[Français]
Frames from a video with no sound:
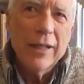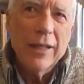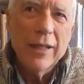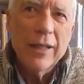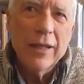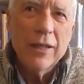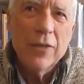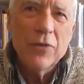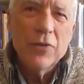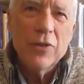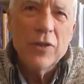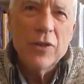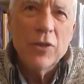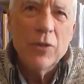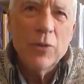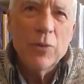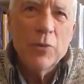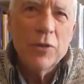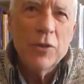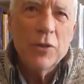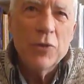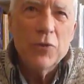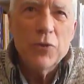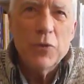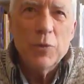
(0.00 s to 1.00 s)
créer cette
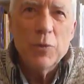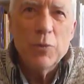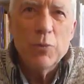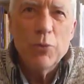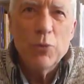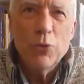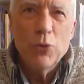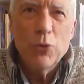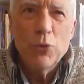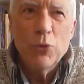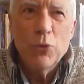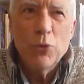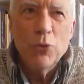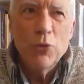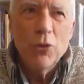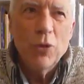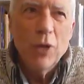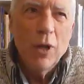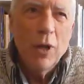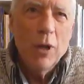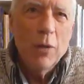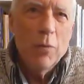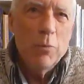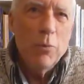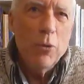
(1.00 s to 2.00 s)
ambiance un peu
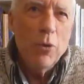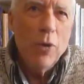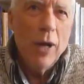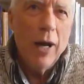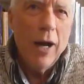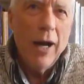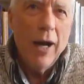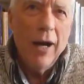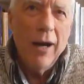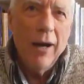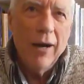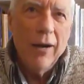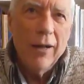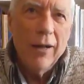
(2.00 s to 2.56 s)
polar.